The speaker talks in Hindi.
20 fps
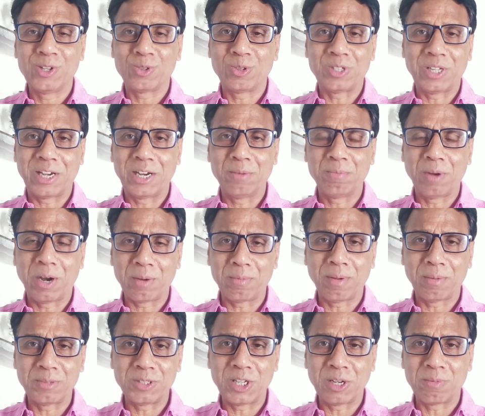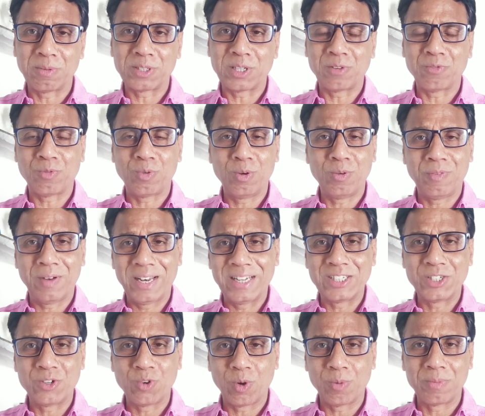तो सेकंड पार्ट में अभिषेक बच्चन फुल
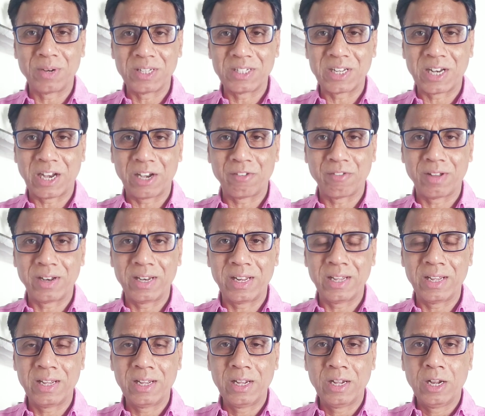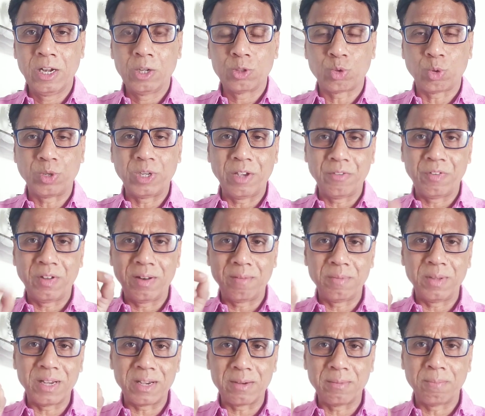फ्लेश्ड रोल में नजर आने वाले हैं तो ये
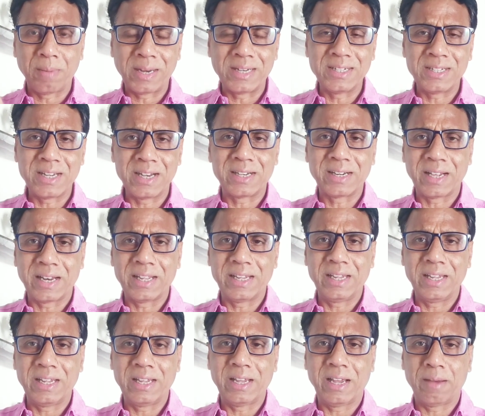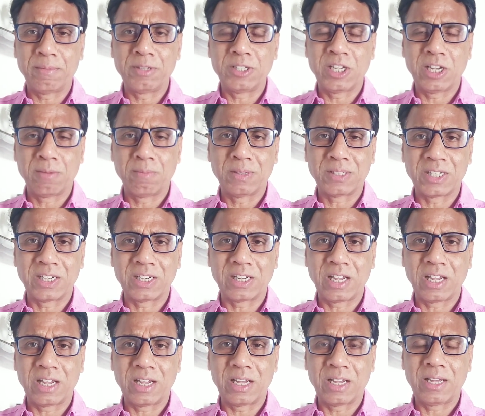फिल्म एक माइंड सेट करेगी अभिषेक बच्चन
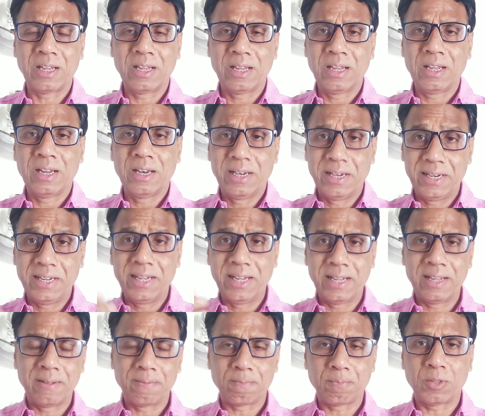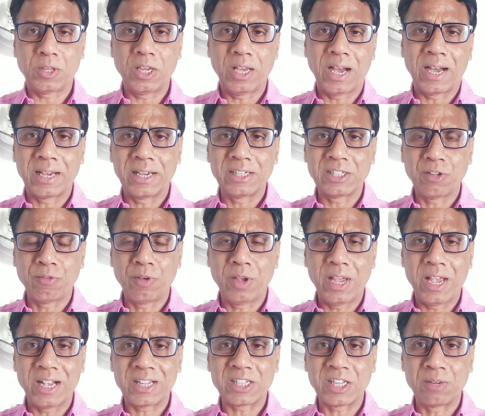के लिए कि आगे से
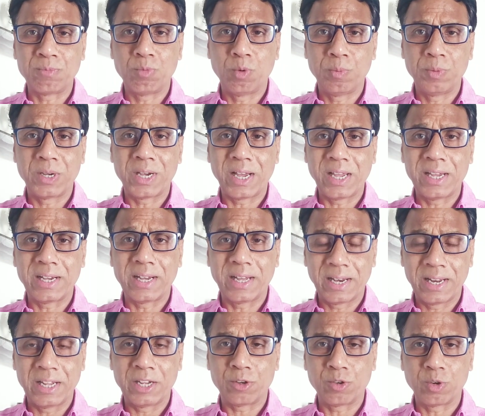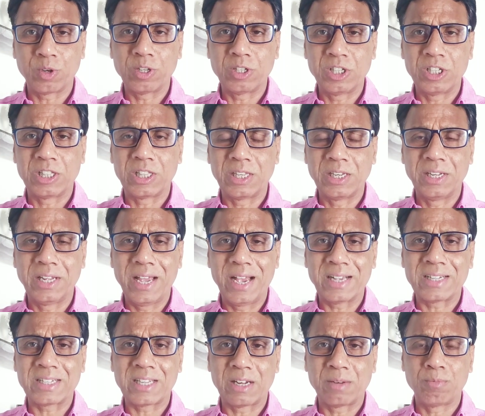वे एक्शन भूमिका एक करे क्योंकि जितनी
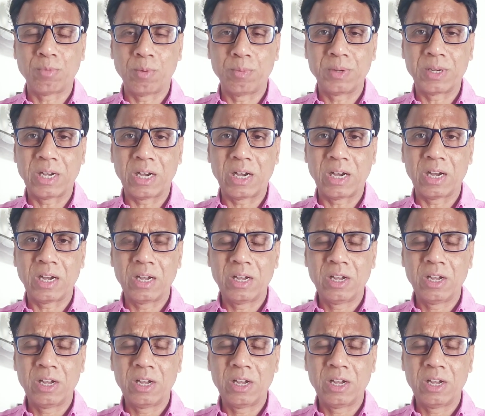एक्शन भूमिका